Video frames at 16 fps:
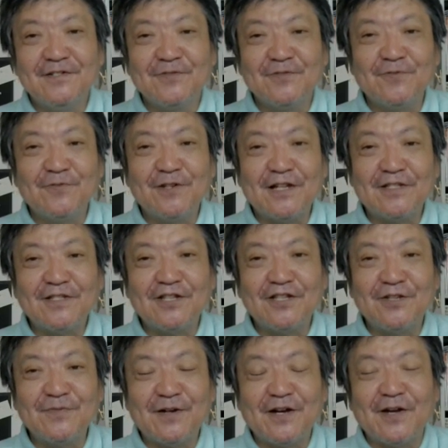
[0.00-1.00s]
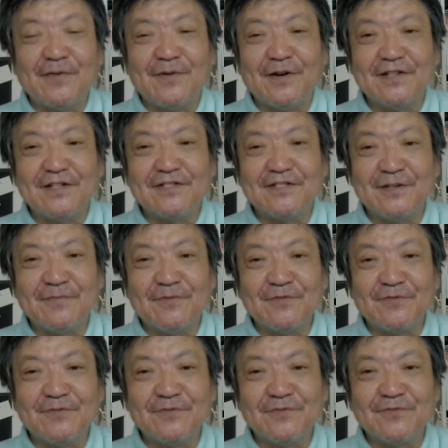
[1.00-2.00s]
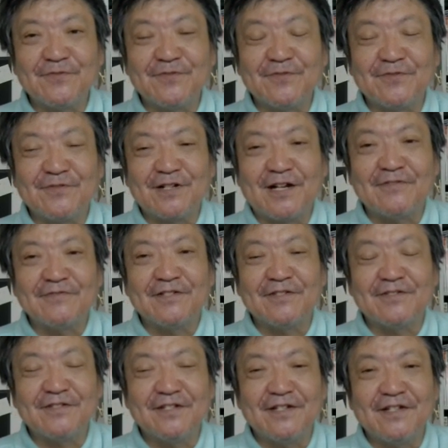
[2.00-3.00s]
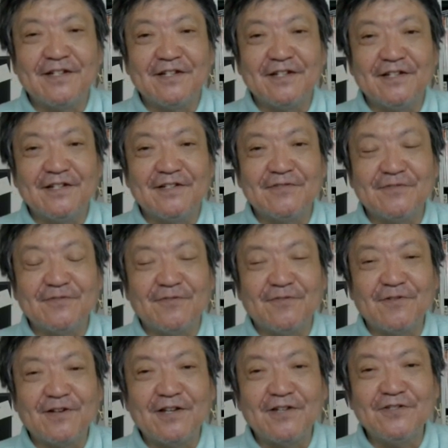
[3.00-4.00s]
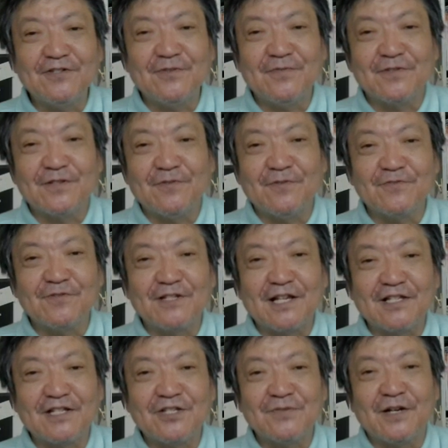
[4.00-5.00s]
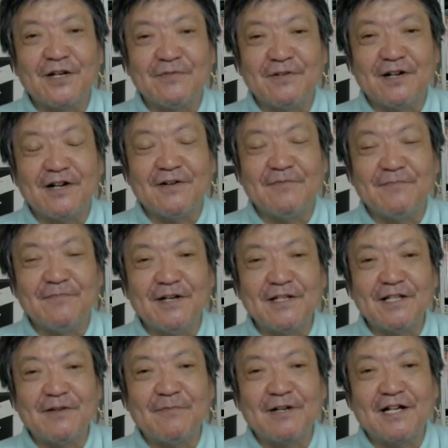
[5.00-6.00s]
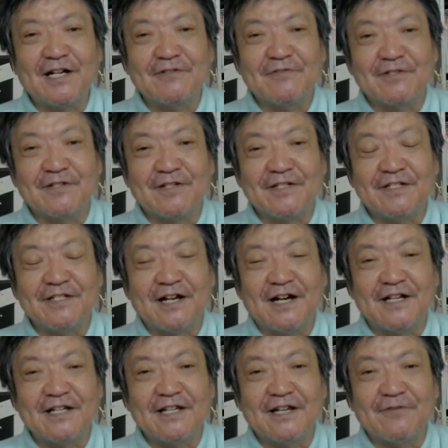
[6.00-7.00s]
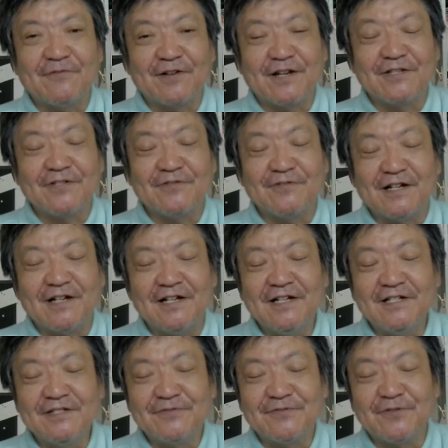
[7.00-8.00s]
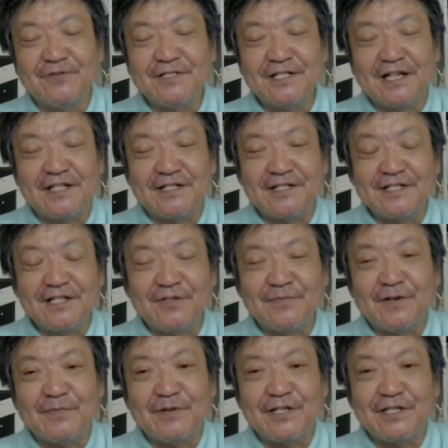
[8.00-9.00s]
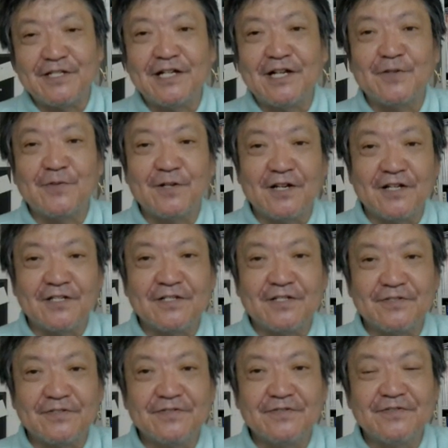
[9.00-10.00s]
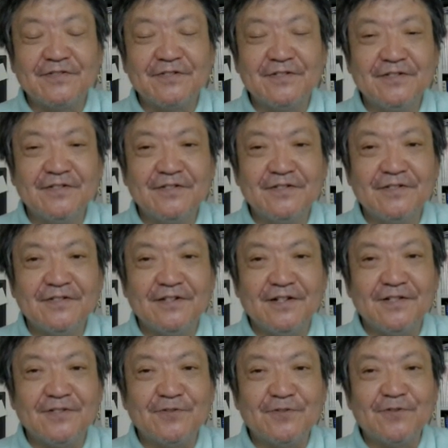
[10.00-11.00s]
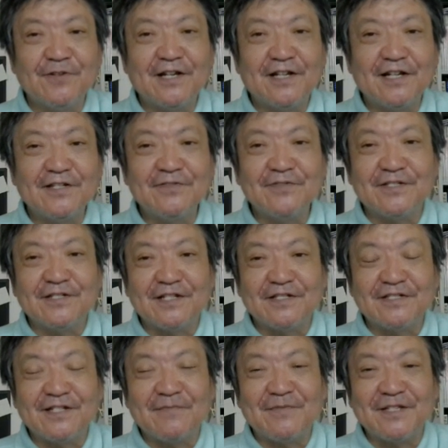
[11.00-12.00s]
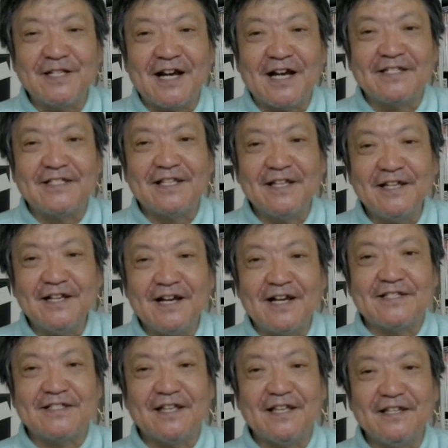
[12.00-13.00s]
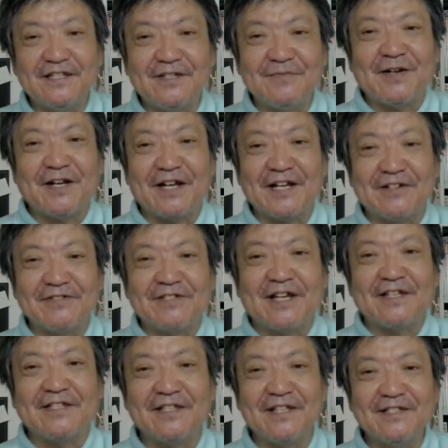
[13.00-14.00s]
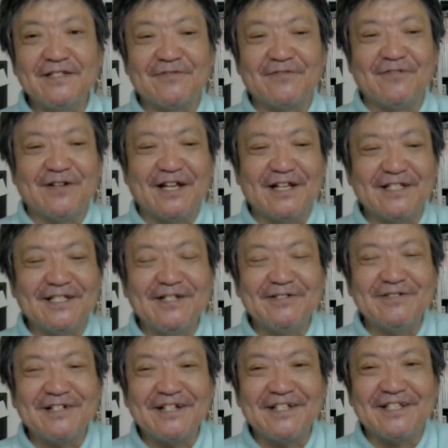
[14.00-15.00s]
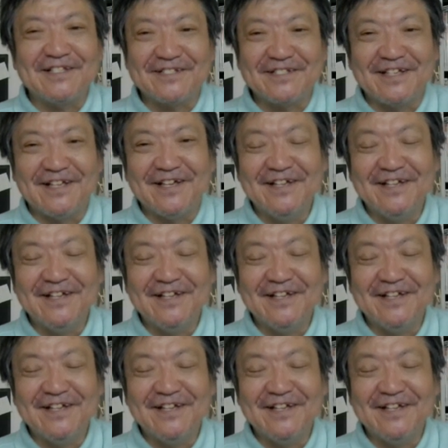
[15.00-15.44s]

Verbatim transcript: そうやってしまえばですねもっと普及するはずですしその保険証もね本当にやってしまえばマイナンバーカードにあらない保険証は通用しないにしてしまえばいいだけの話なんですそれをやらずにですねみんな入って入って2万円あげるし入ってってこうやってるからですね